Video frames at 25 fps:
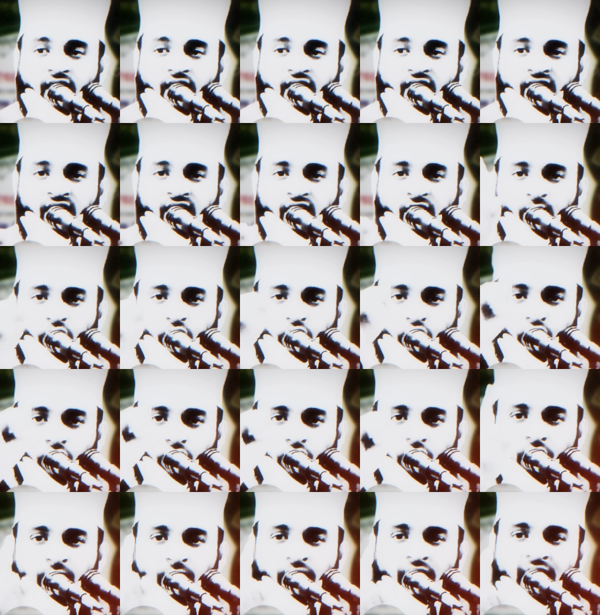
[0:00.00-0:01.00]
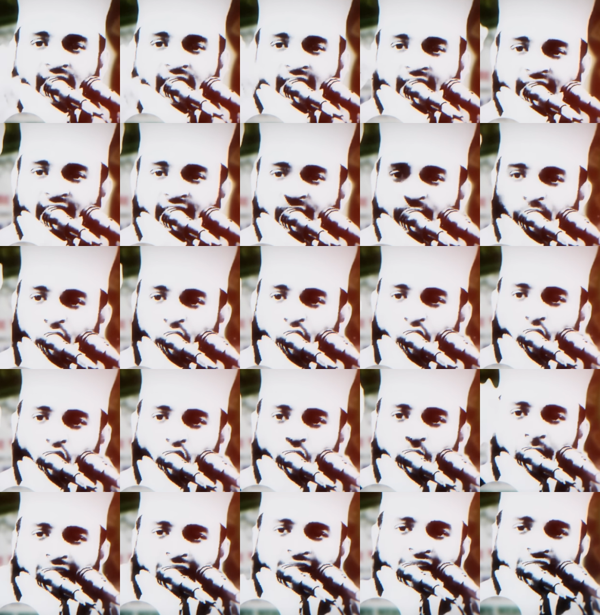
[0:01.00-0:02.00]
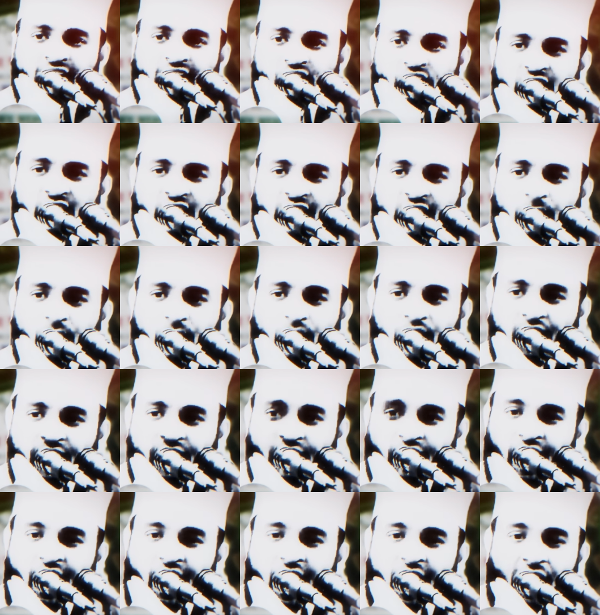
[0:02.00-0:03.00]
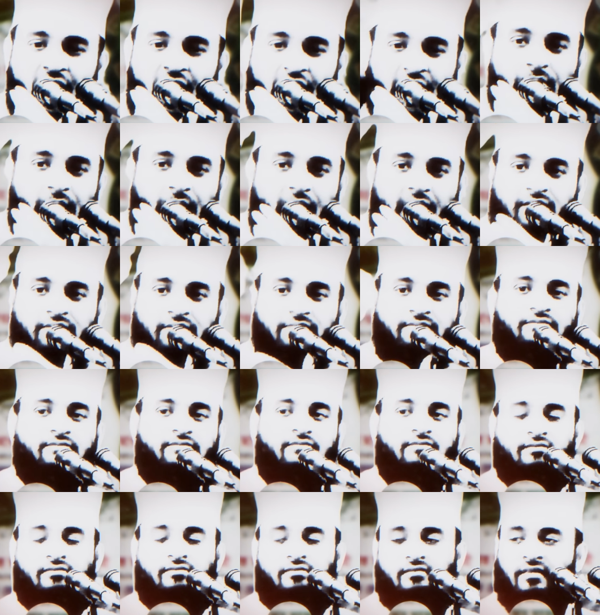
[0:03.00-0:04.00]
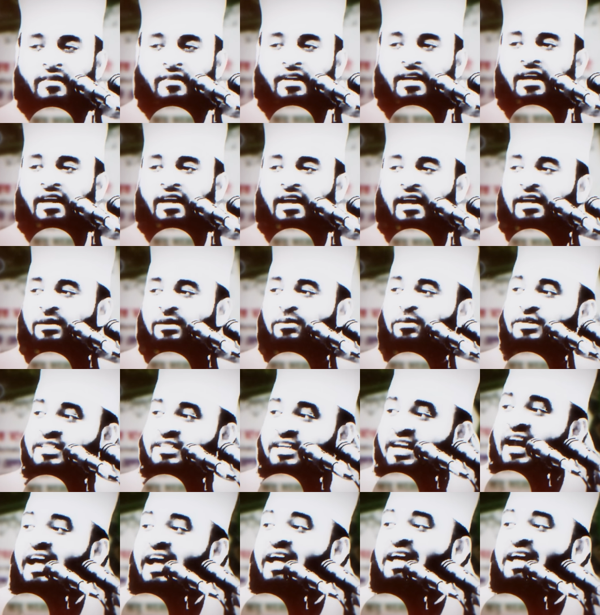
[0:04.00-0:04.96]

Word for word: খাদিজার মতো আমি একটা বউ পাই নাই চিল্লায় বলে নাম বা বাট এটা বলছে